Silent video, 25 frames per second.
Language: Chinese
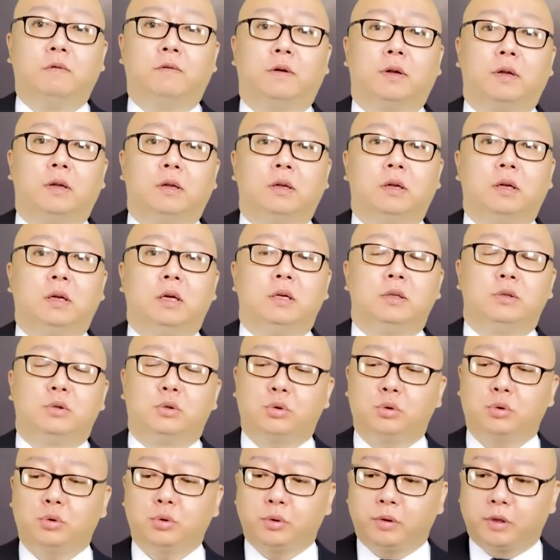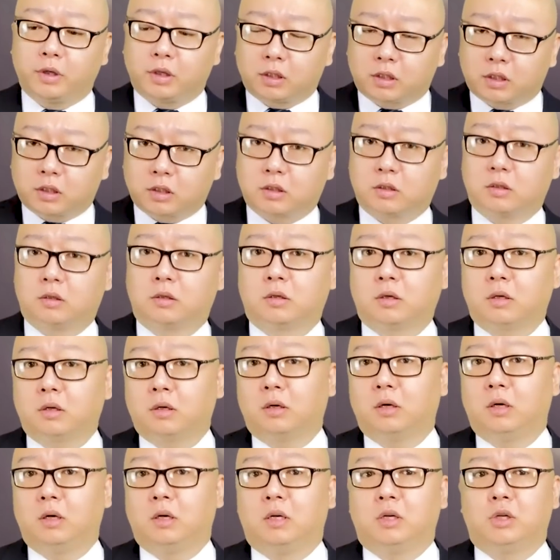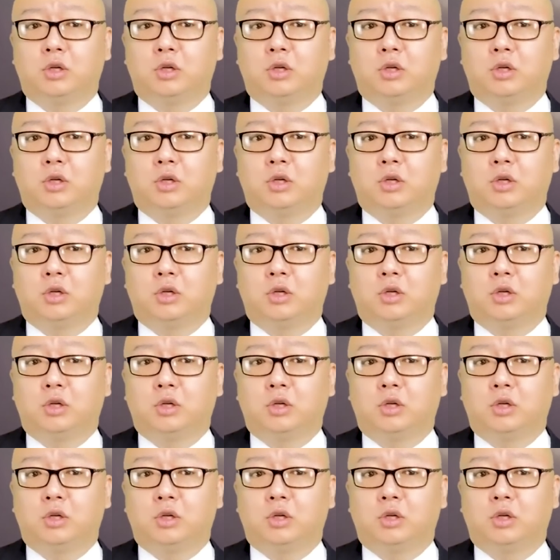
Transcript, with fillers: 分确实。